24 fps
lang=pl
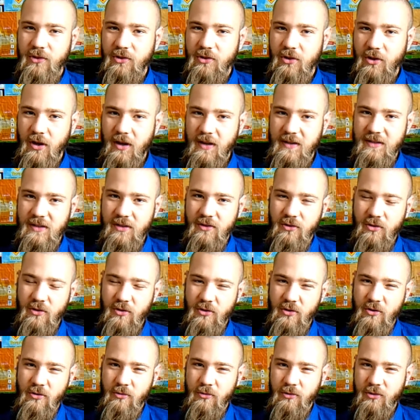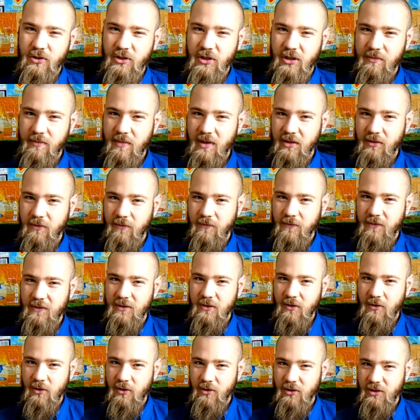dorasta do około 3 metrów
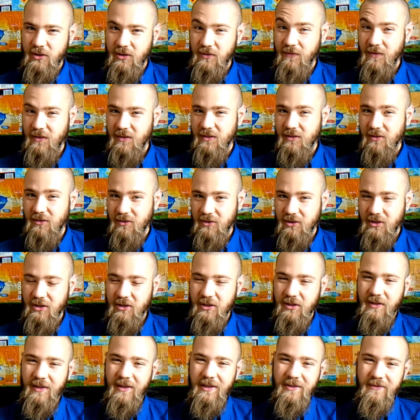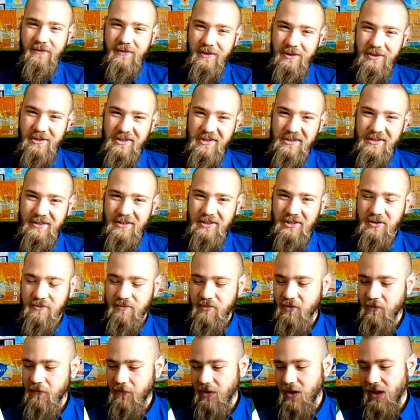wysokości, więc troszeczkę takich większych
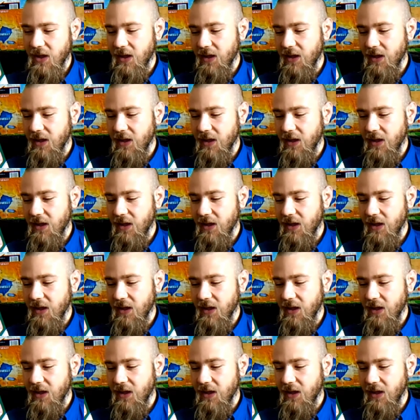skrzypów.